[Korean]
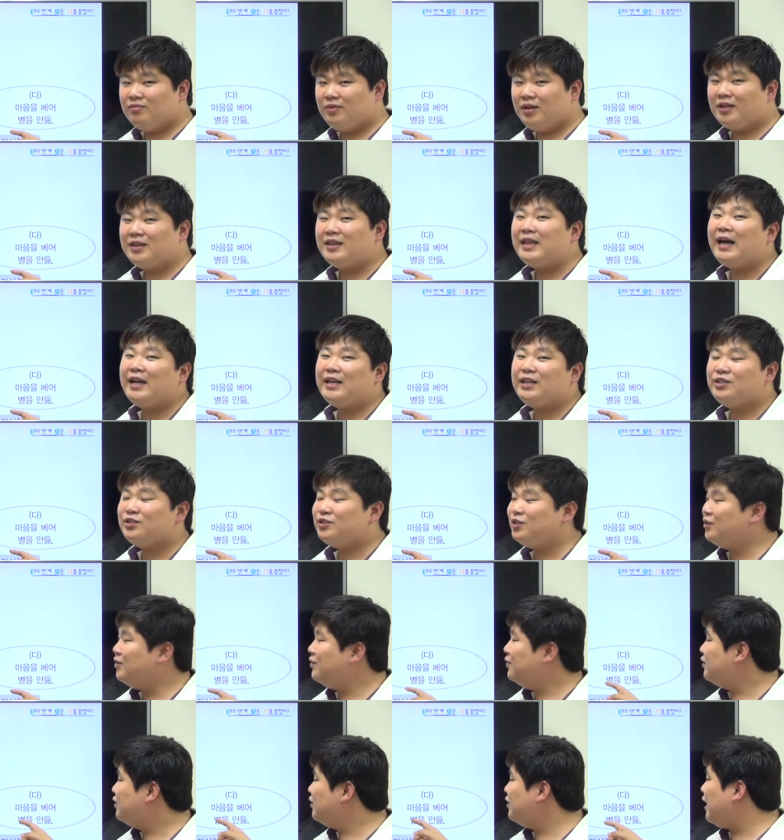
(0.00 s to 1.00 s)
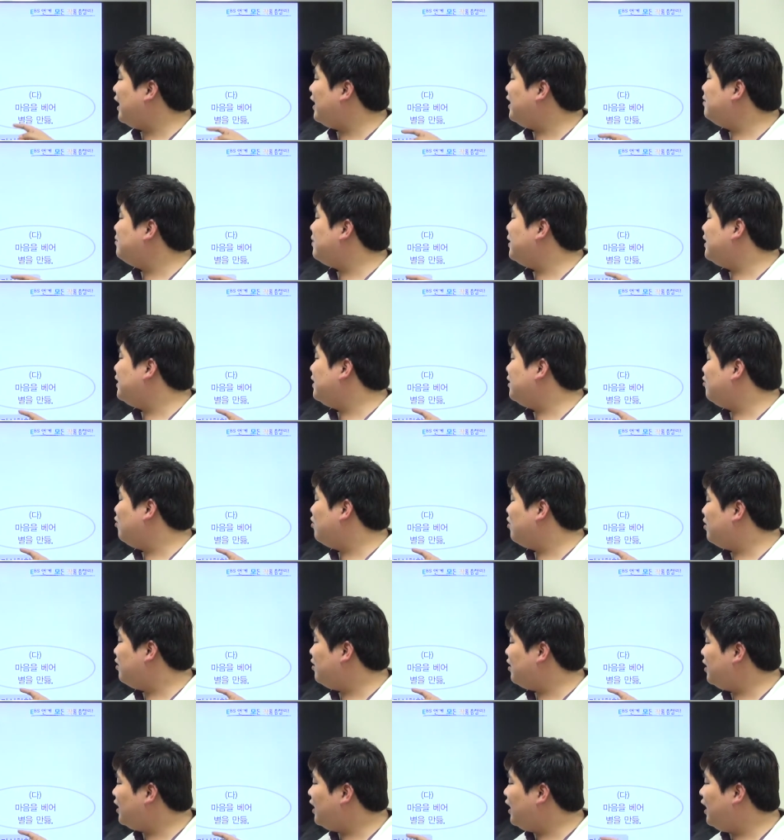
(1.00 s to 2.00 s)
네, 달이죠. 저 달을 만들고
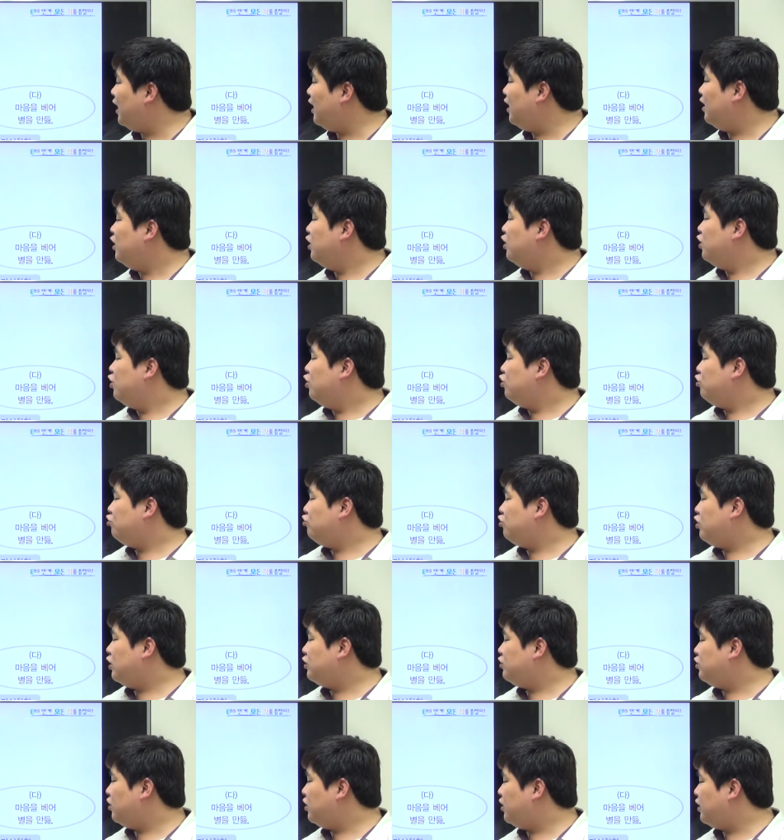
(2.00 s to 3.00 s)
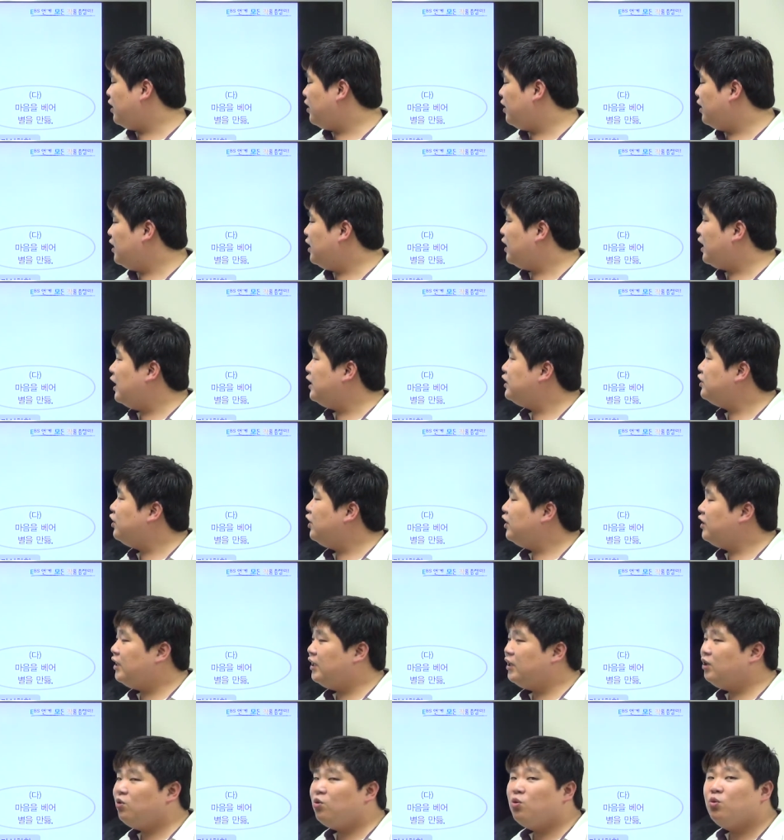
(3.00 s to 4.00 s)
있으니까 추상적인 대상을
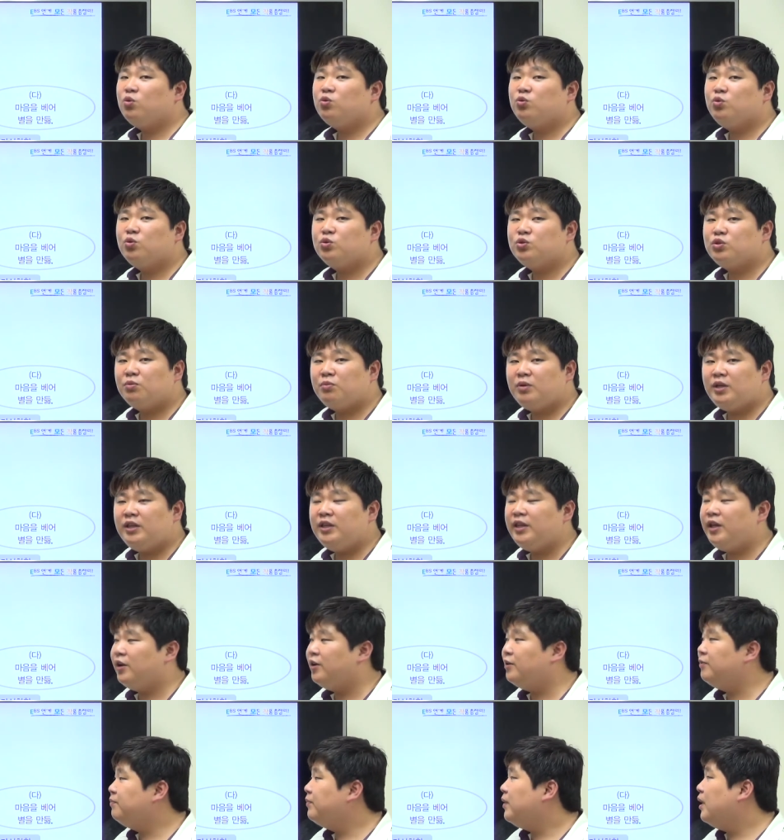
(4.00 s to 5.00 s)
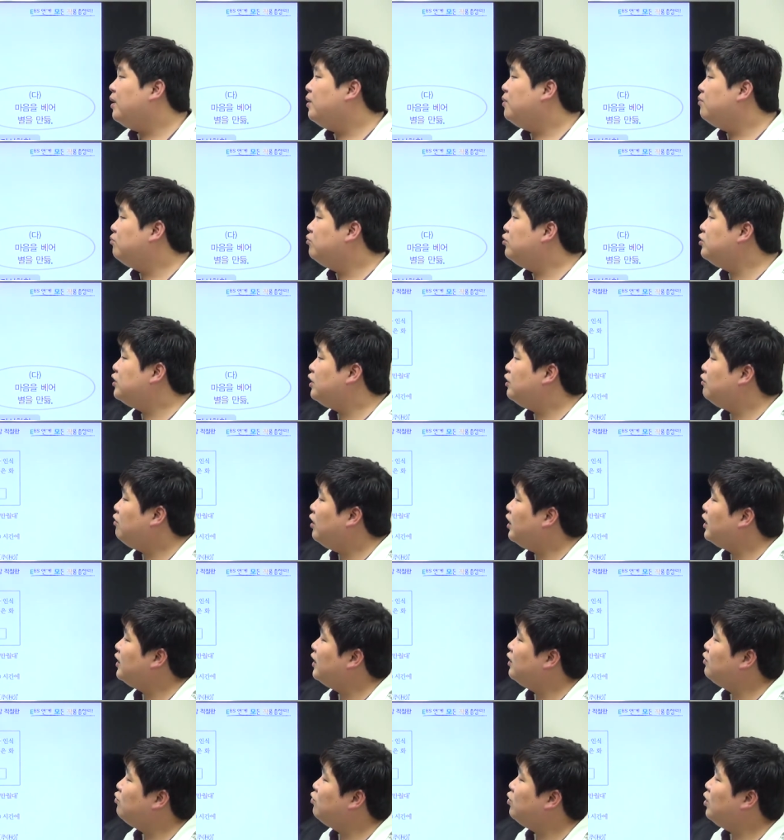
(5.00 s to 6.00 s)
가시화했다는 공통점이 있네요. 문제
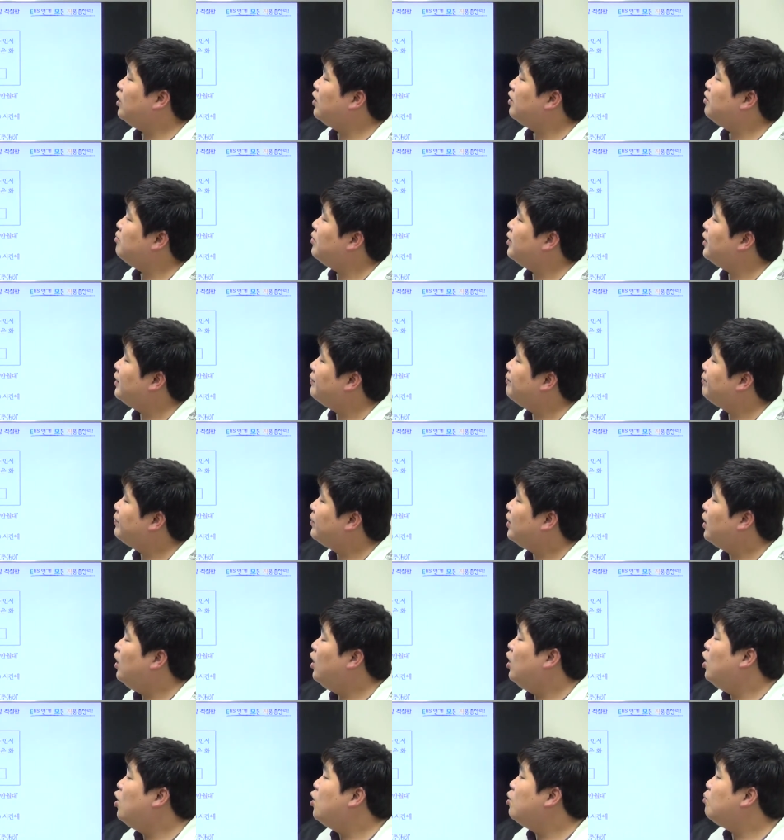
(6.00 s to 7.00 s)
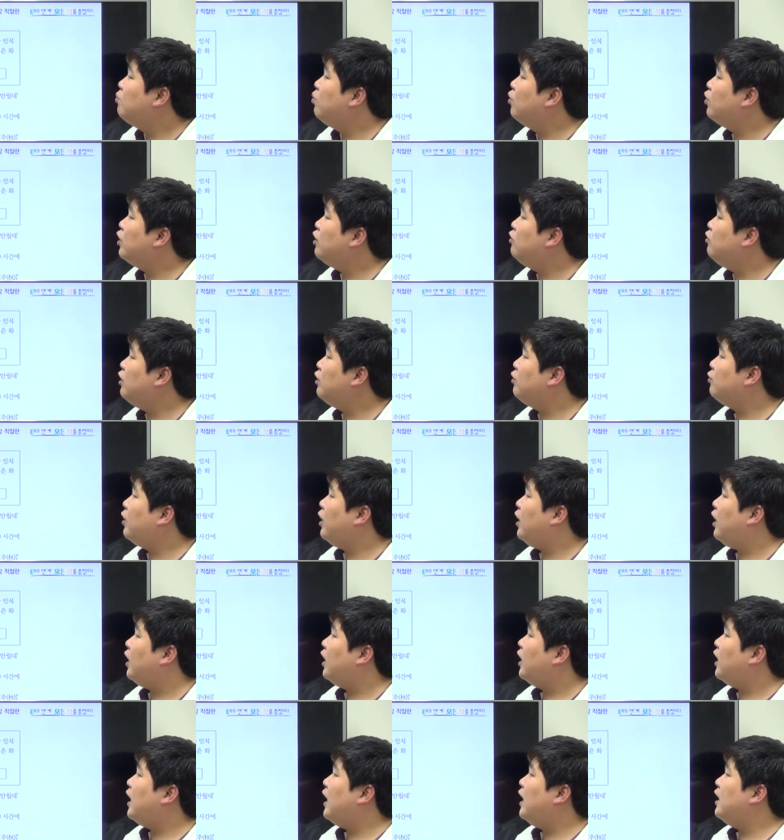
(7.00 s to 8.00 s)
확인하도록 하겠습니다. 보기를
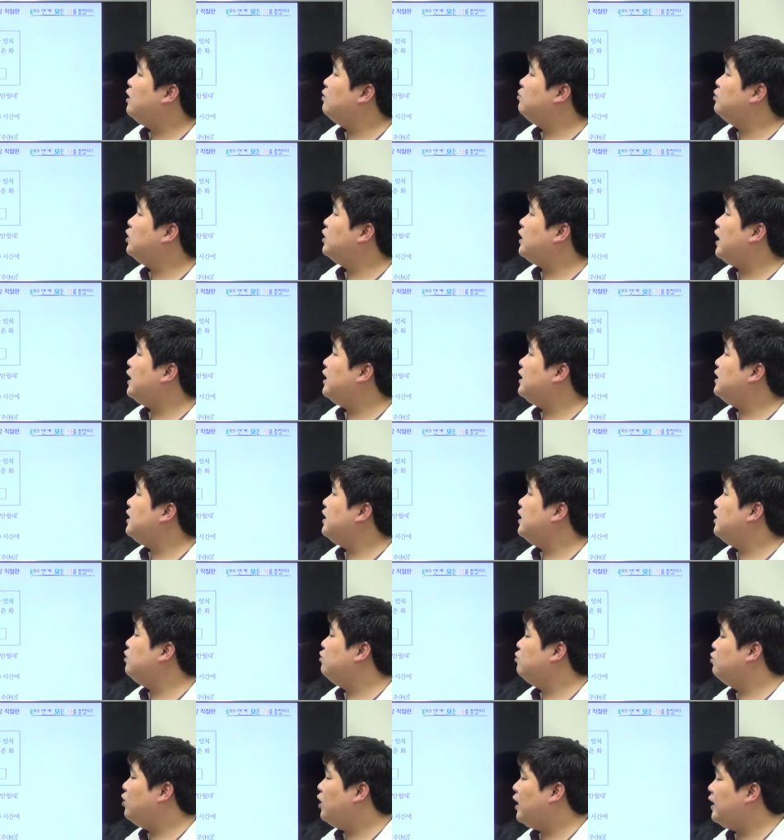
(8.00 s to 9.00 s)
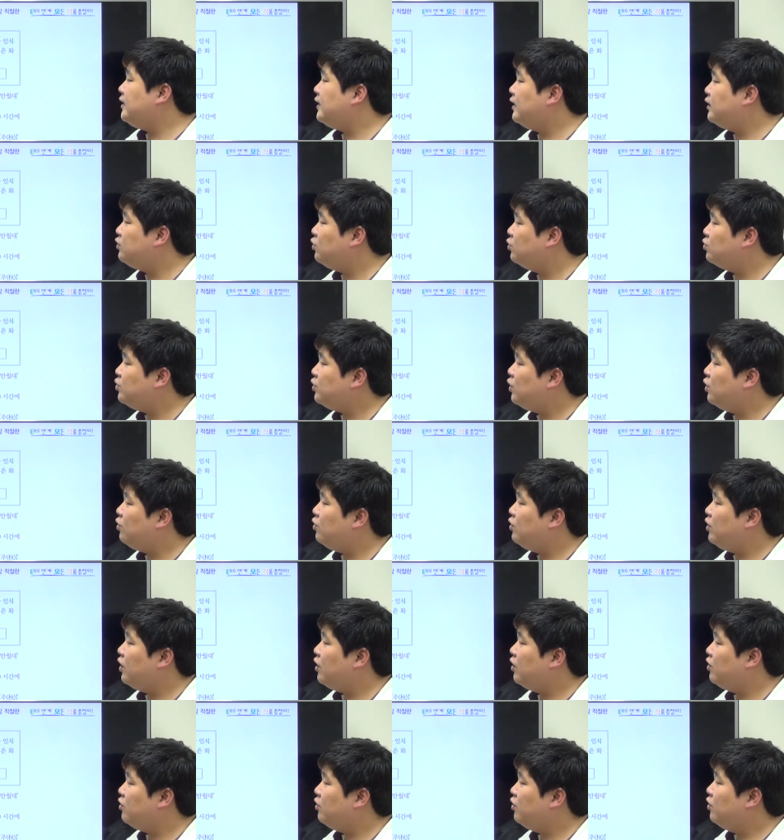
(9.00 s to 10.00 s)
활용해 가에서부터 달을 이해한 내용으로 가장 적절한 걸
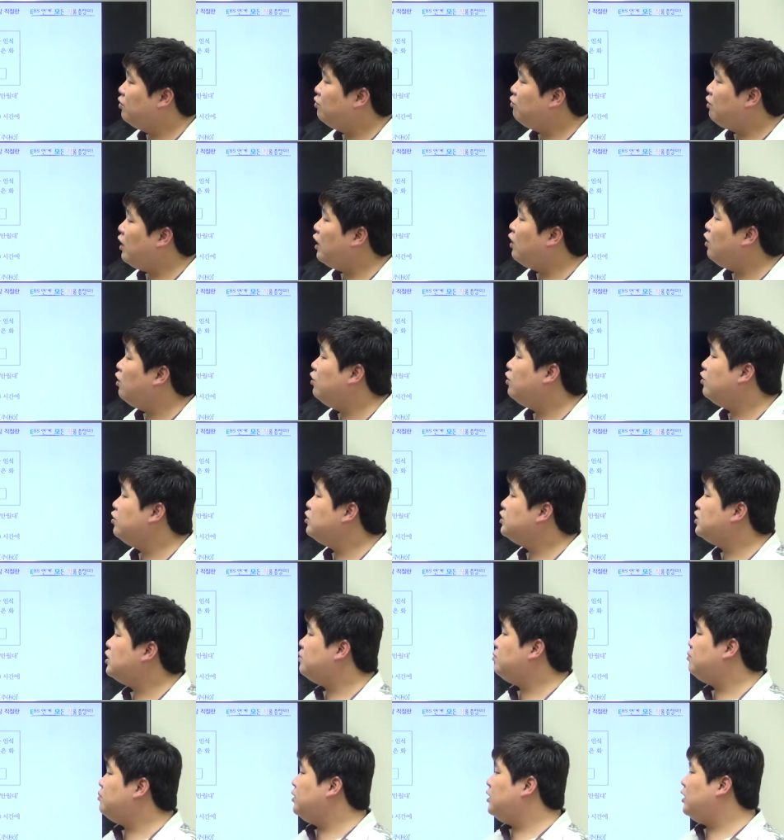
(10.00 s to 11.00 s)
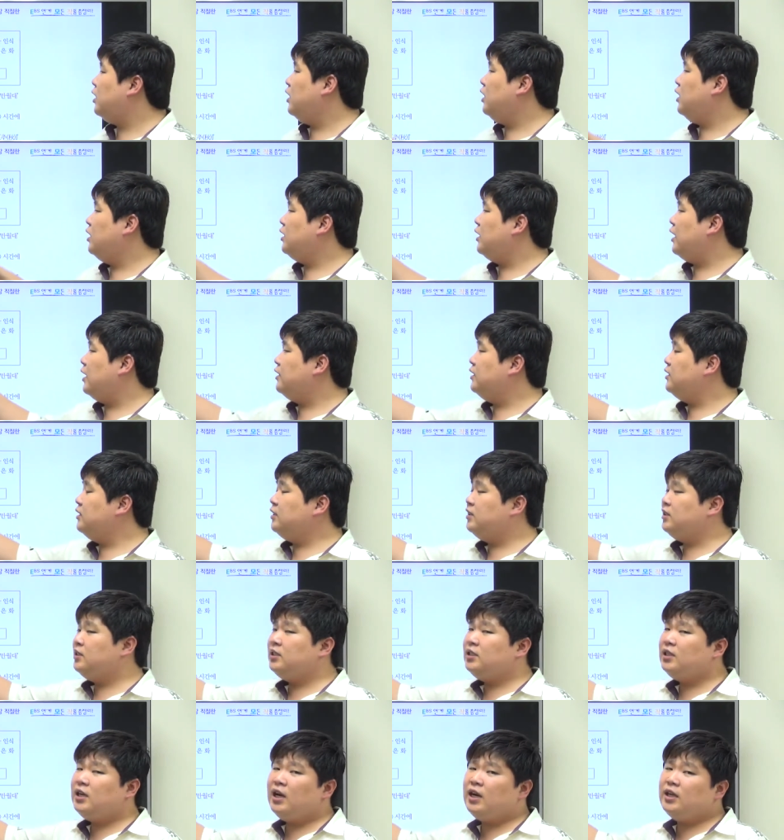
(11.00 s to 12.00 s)
얘기했어요. 과거, 현재, 미래라는
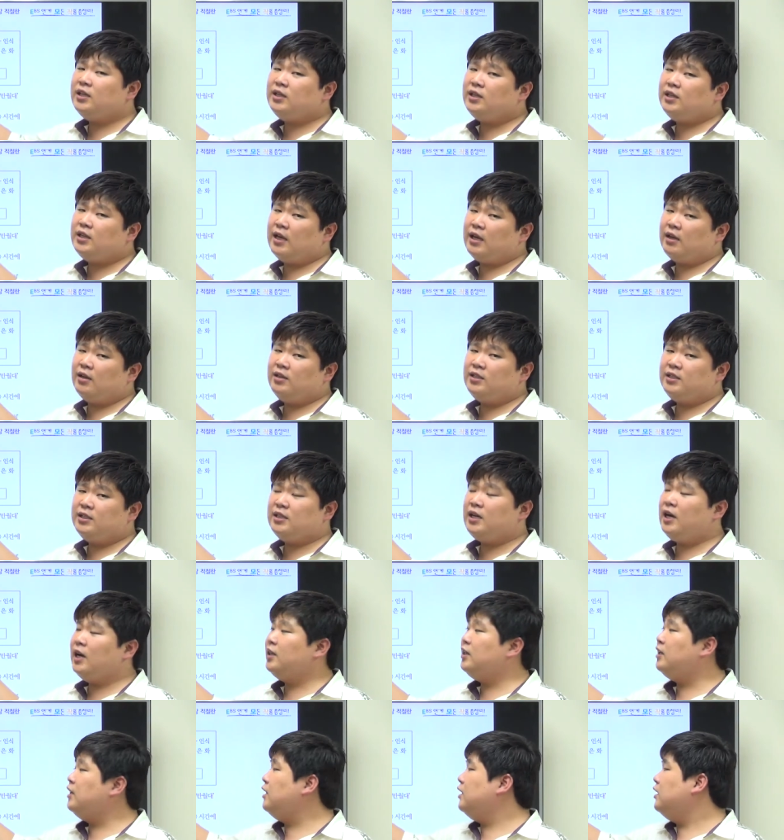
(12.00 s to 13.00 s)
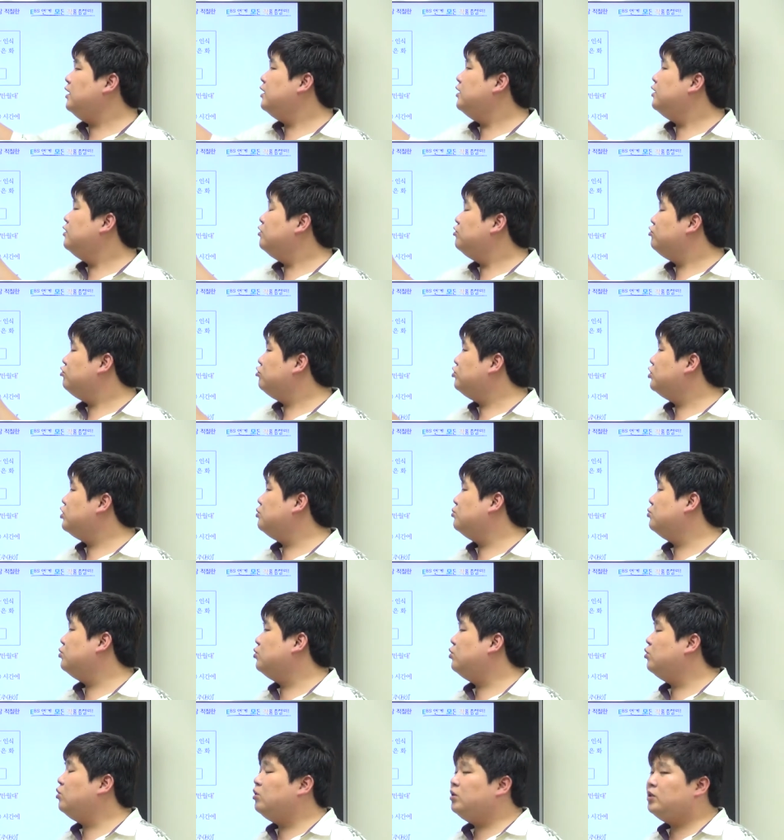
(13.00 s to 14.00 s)
시간을 시간을
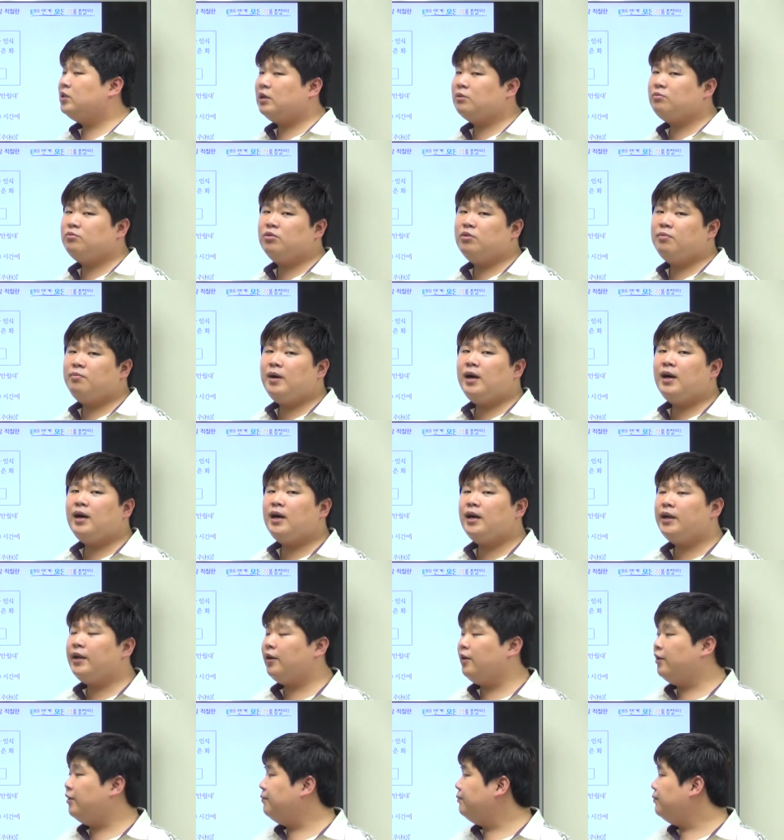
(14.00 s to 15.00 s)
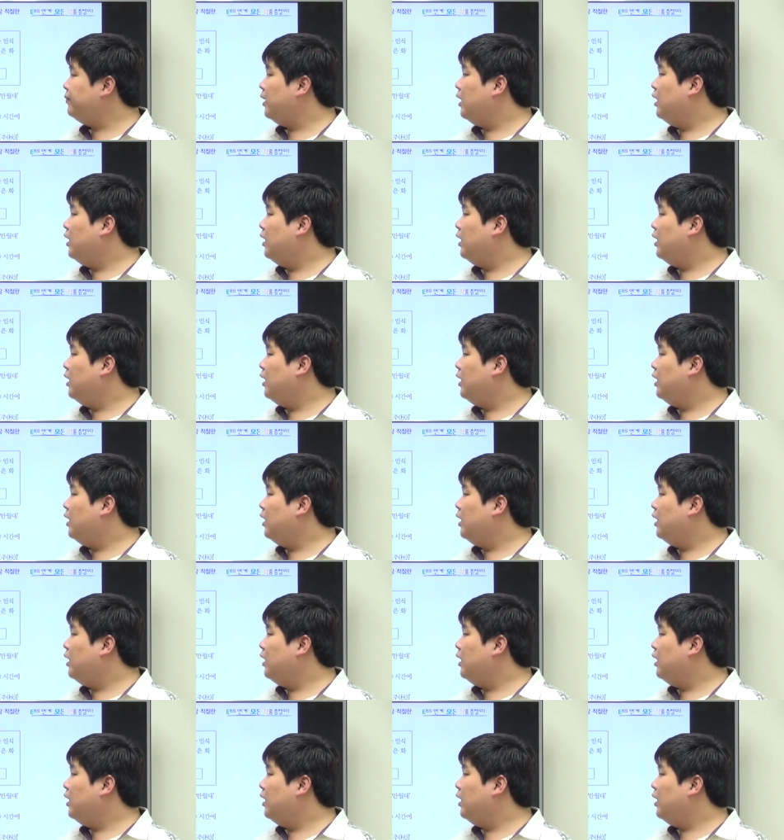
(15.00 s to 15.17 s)
중심으로 작품을 파악하래요.